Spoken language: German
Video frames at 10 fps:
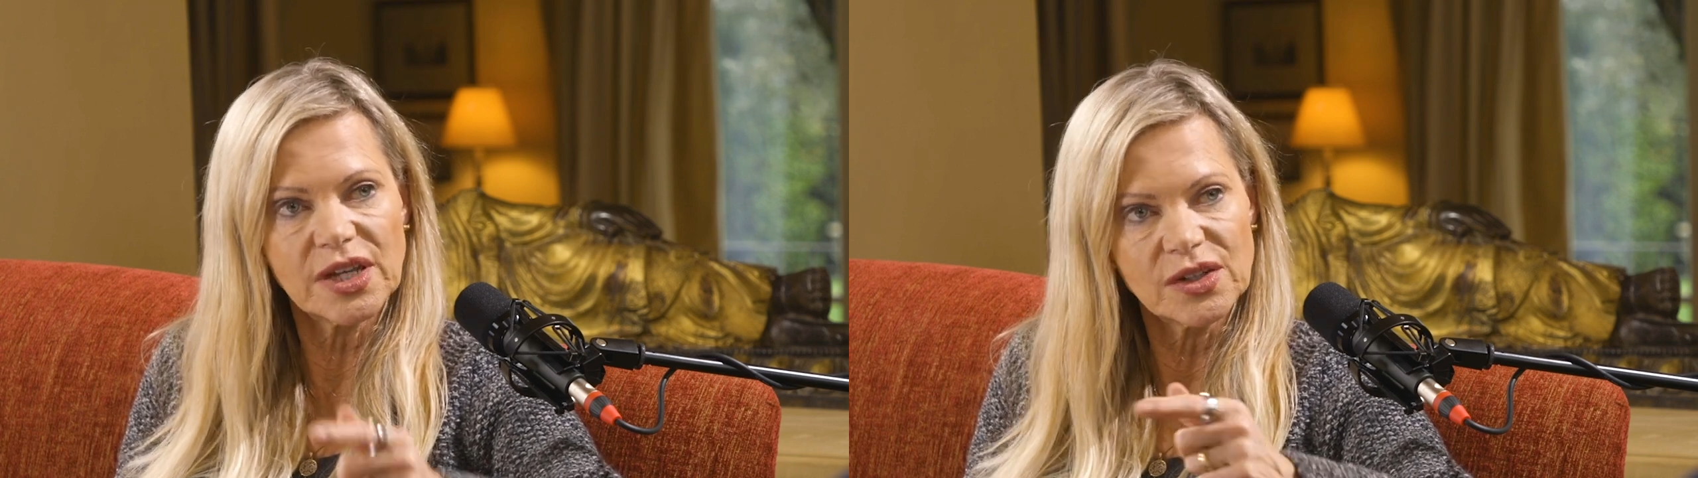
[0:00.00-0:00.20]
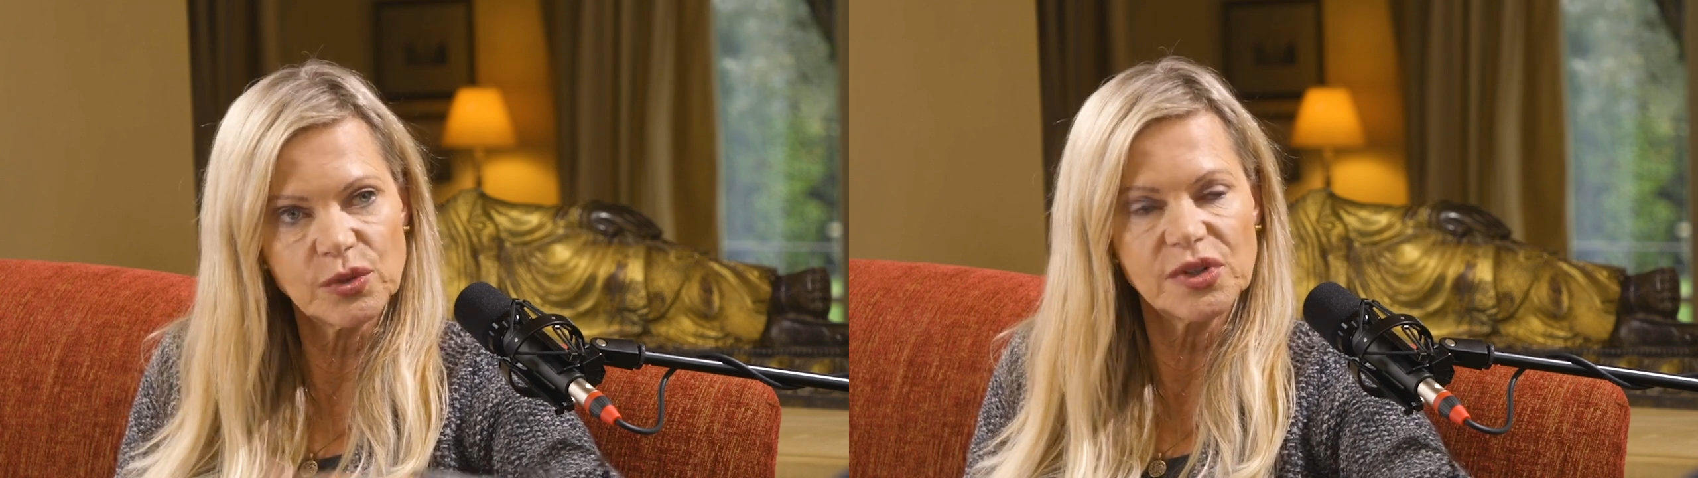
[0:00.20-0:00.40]

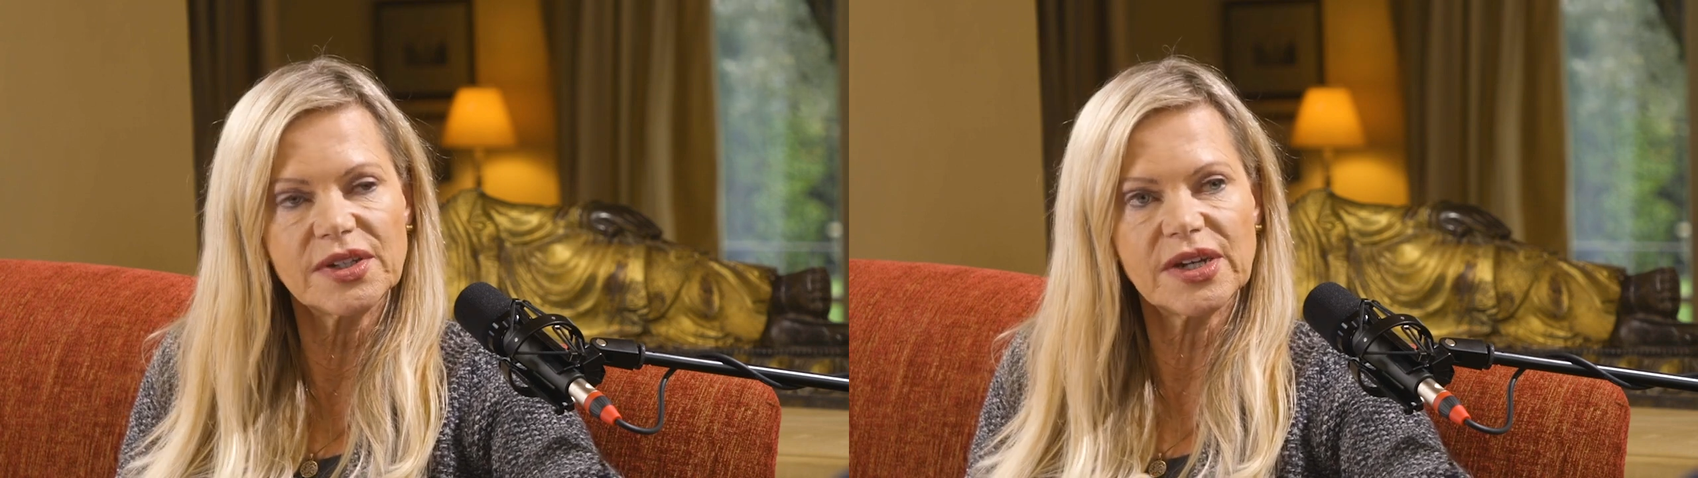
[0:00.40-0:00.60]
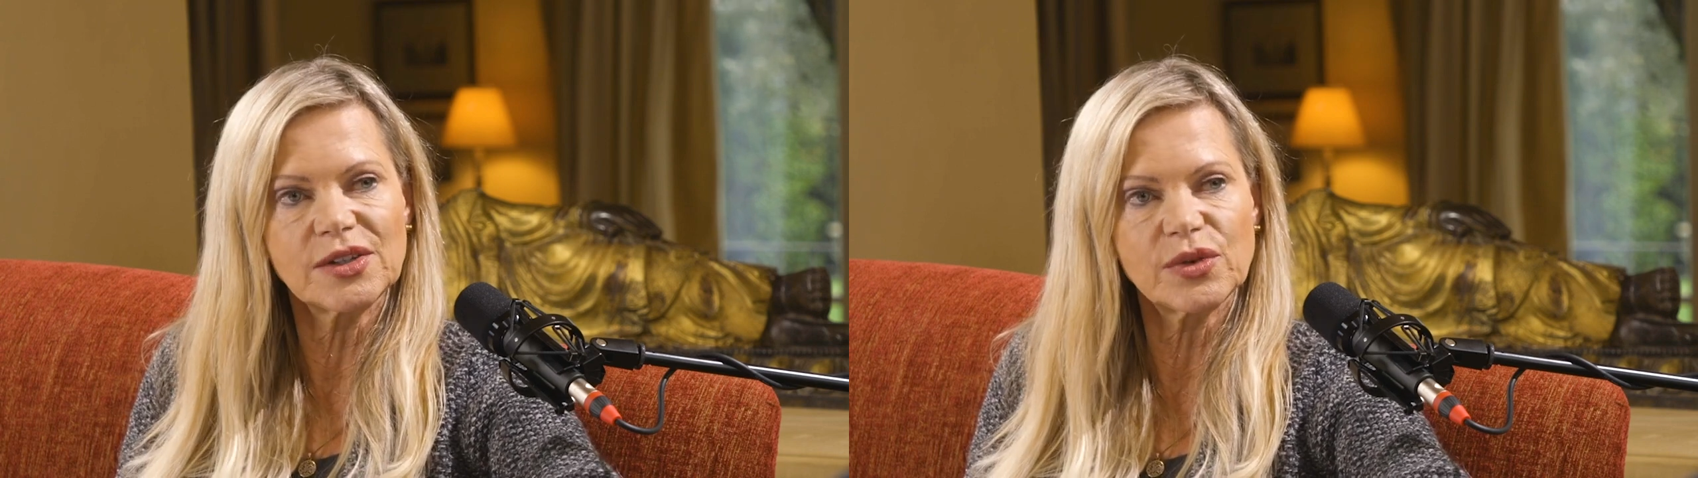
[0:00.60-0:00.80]
dann durch
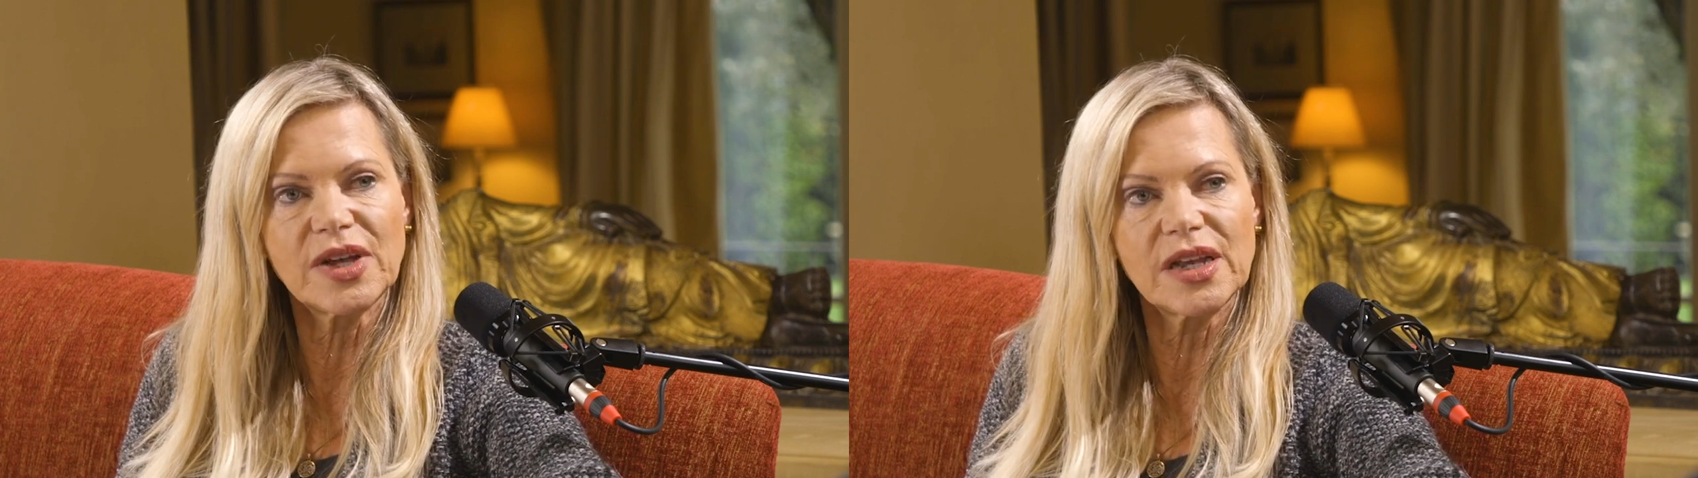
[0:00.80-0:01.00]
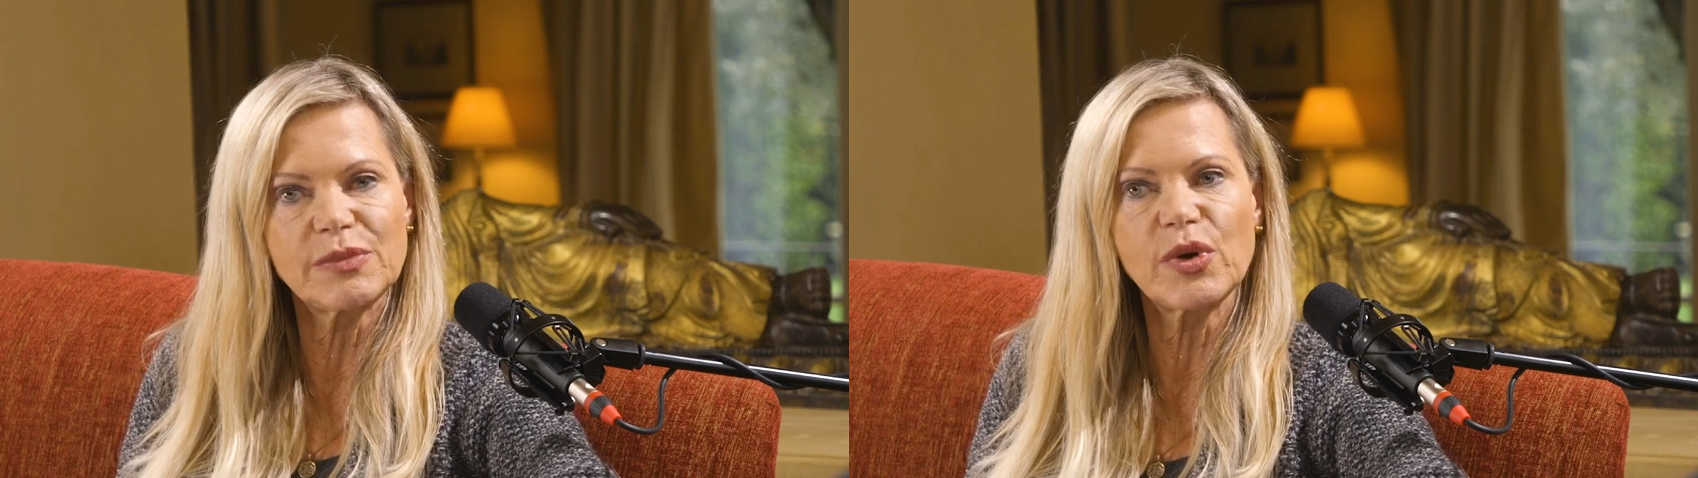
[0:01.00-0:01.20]
die
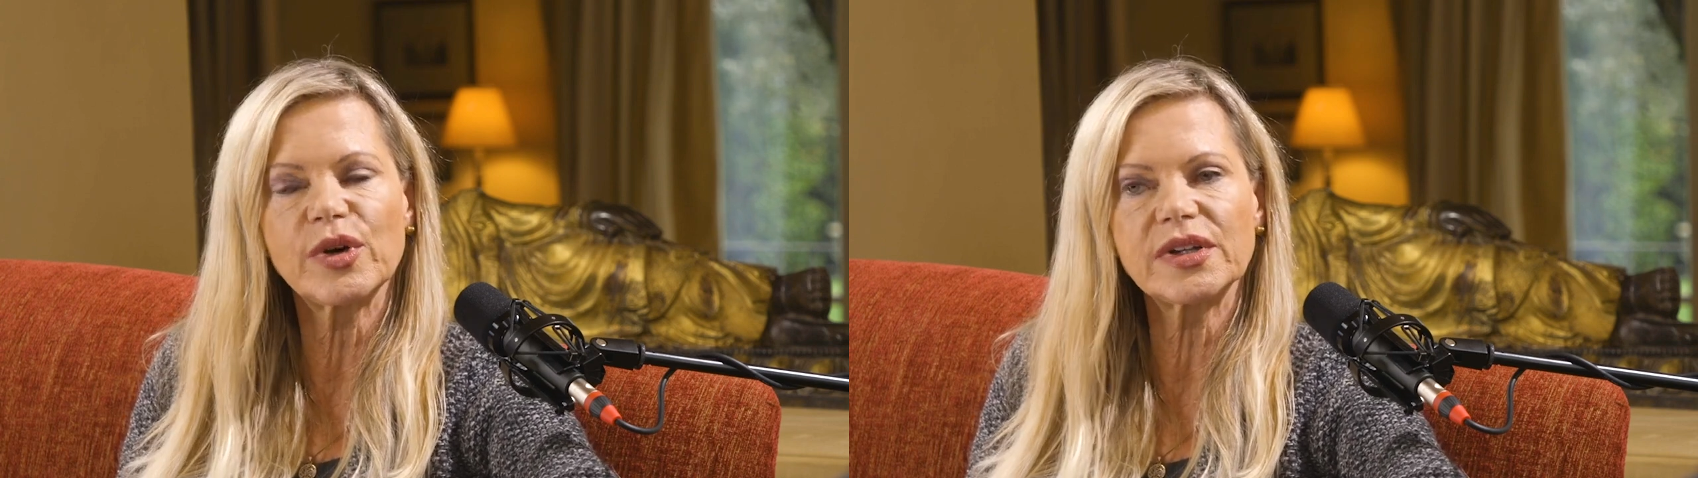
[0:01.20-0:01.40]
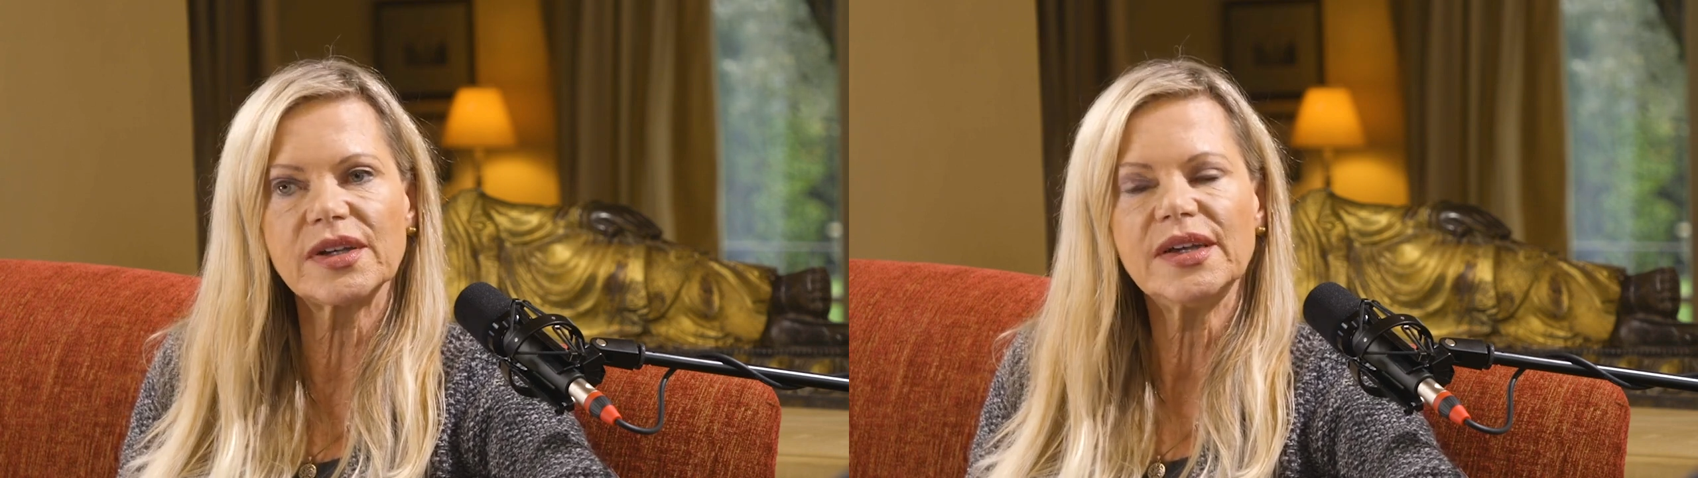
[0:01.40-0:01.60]
kantonale
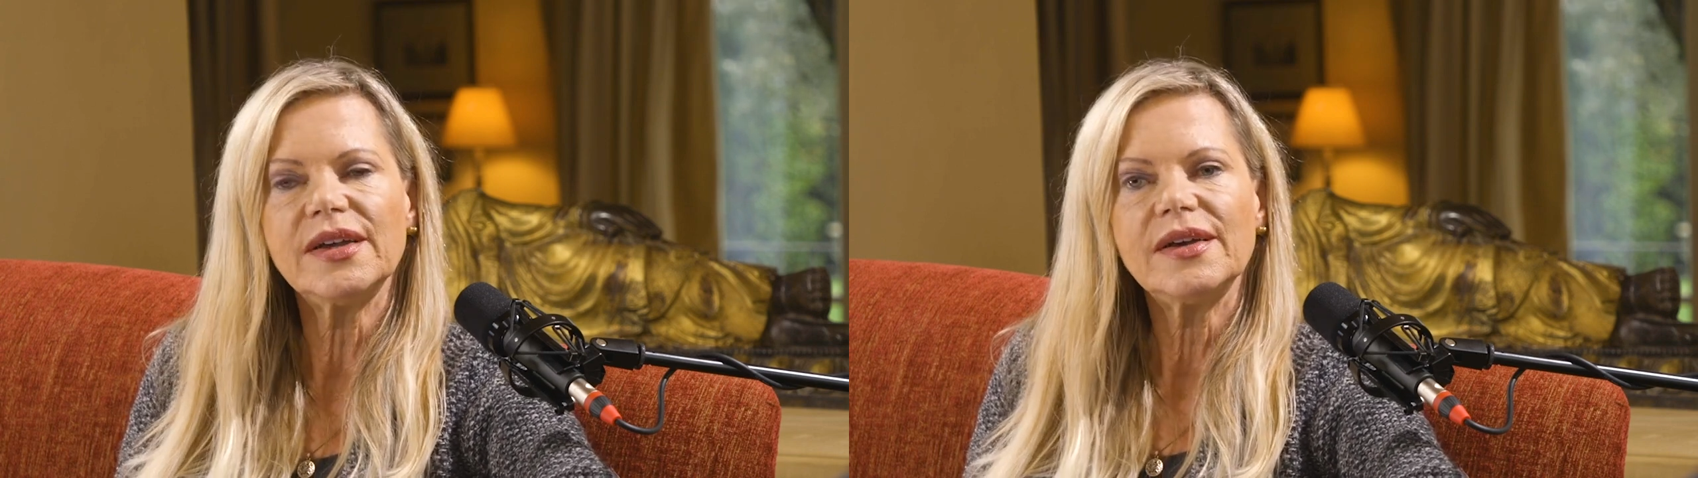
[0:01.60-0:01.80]
Behörde